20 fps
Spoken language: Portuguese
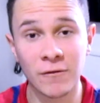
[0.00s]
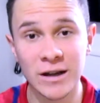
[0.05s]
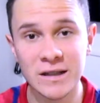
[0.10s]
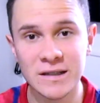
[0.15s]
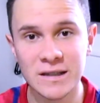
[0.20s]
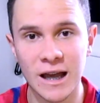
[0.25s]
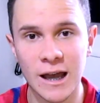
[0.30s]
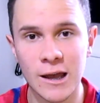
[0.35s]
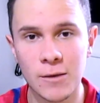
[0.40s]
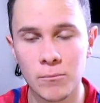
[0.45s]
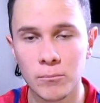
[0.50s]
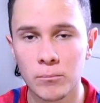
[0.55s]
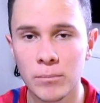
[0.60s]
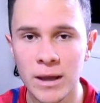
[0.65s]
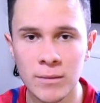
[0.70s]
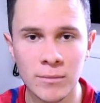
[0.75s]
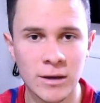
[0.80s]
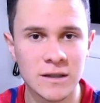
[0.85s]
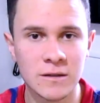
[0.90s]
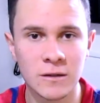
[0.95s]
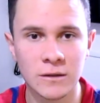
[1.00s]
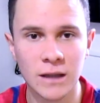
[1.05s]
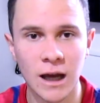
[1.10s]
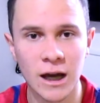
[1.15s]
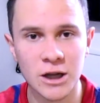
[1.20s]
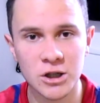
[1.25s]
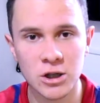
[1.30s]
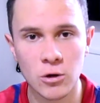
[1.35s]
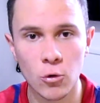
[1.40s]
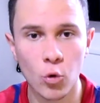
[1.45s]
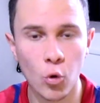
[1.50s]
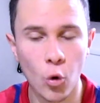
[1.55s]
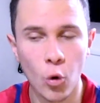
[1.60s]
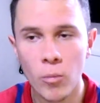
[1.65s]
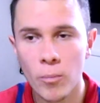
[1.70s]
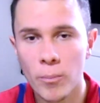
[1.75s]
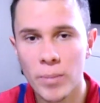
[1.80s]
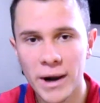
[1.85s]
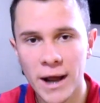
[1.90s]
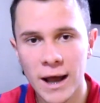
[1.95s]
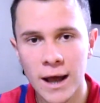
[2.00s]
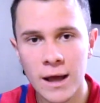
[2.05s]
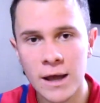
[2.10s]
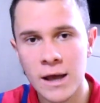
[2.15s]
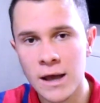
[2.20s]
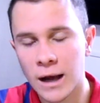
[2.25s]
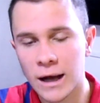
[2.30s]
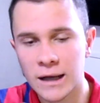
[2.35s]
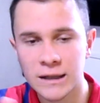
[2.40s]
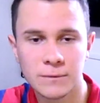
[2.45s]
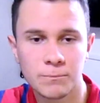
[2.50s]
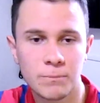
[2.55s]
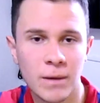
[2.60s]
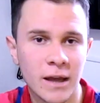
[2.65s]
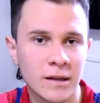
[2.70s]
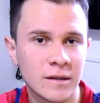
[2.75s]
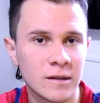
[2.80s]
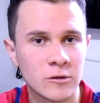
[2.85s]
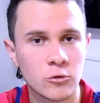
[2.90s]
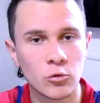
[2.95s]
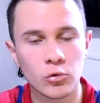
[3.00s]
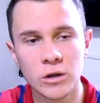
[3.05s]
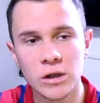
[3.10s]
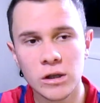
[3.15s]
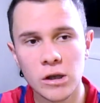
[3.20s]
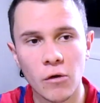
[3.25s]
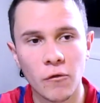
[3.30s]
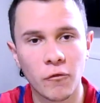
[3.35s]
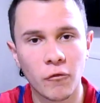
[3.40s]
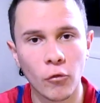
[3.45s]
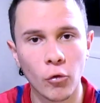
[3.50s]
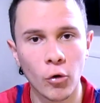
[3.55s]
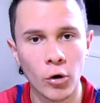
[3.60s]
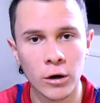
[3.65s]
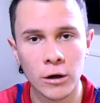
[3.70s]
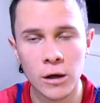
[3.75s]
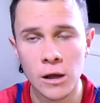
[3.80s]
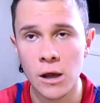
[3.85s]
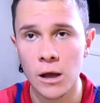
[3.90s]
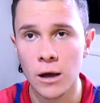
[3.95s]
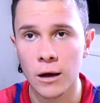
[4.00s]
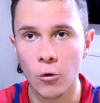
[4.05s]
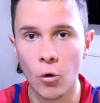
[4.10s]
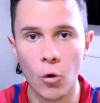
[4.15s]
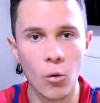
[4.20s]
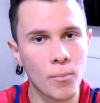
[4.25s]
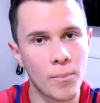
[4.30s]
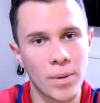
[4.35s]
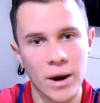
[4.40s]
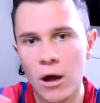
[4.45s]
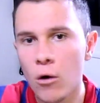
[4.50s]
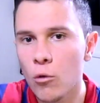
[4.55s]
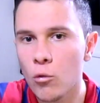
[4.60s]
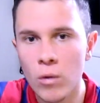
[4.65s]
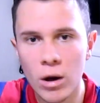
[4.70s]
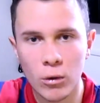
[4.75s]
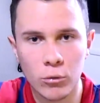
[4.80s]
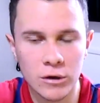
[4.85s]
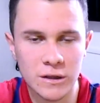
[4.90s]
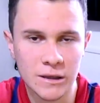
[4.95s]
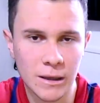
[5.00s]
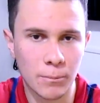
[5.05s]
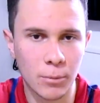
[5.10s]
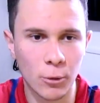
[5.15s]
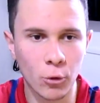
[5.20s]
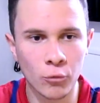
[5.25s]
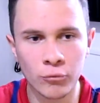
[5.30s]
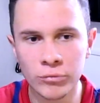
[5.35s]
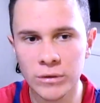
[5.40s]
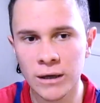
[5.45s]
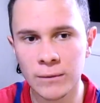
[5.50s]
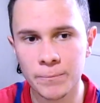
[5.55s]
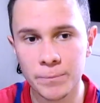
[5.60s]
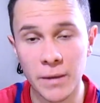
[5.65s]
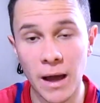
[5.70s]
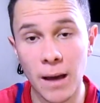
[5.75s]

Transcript: Vai sair bem mais vantagem eu comprar as peças do que eu for comprar alguma coisa pronta,